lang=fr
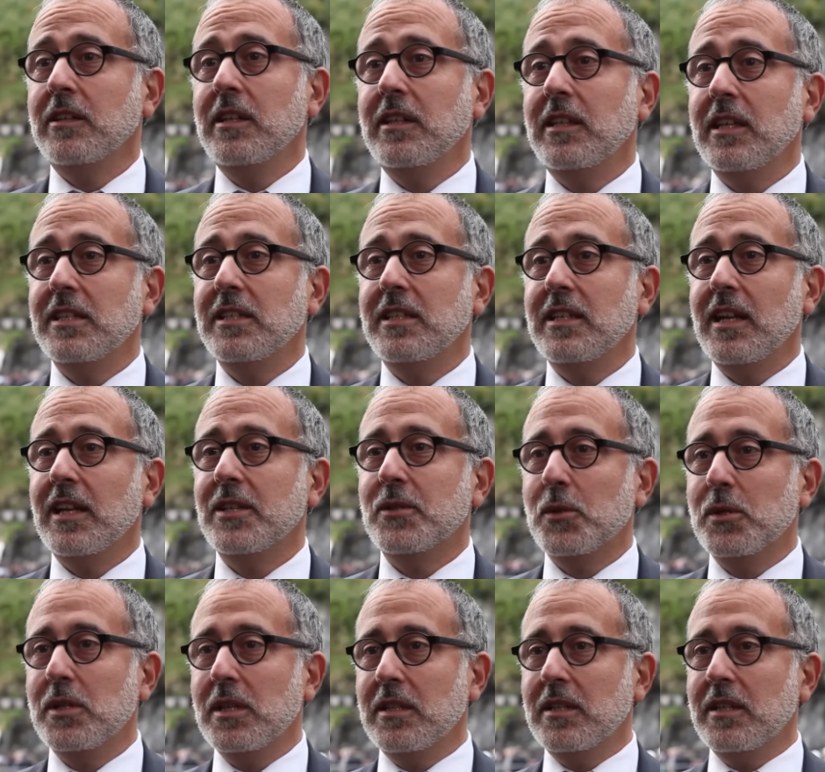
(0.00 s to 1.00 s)
détester la
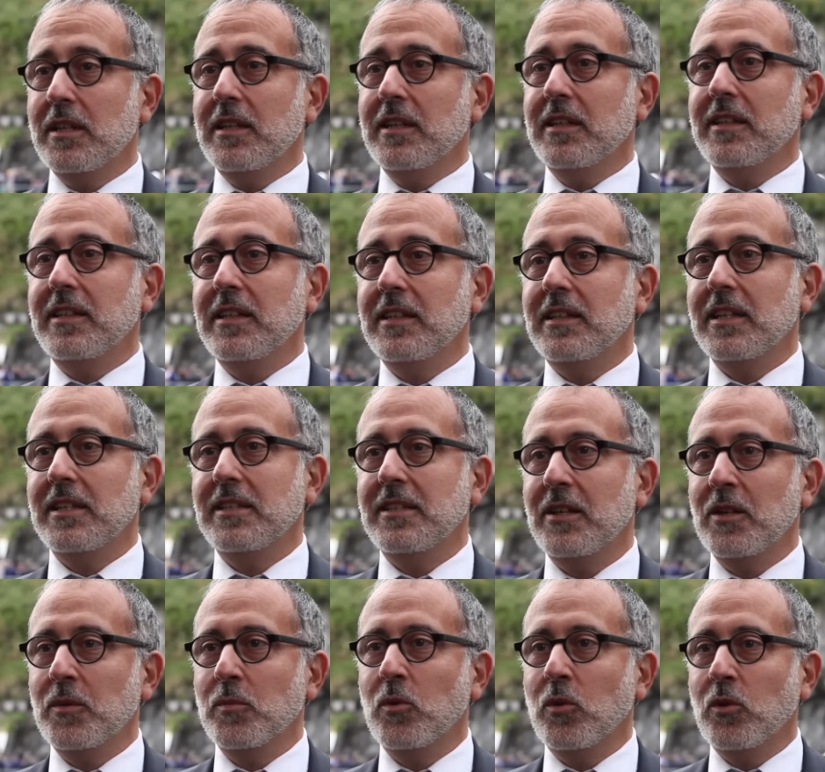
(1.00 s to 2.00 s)
société,
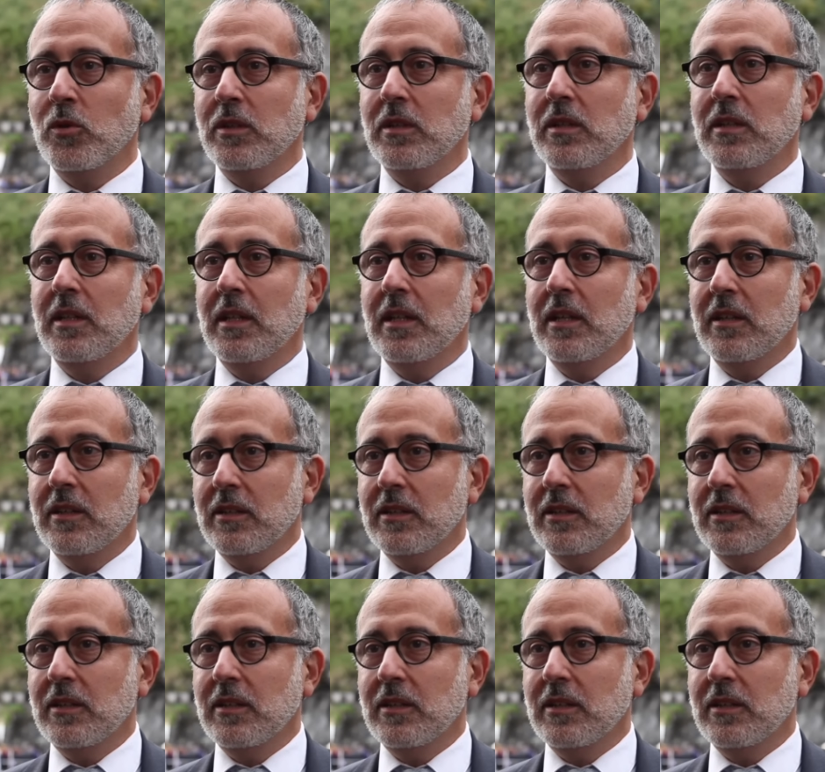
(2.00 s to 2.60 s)
détester le monde.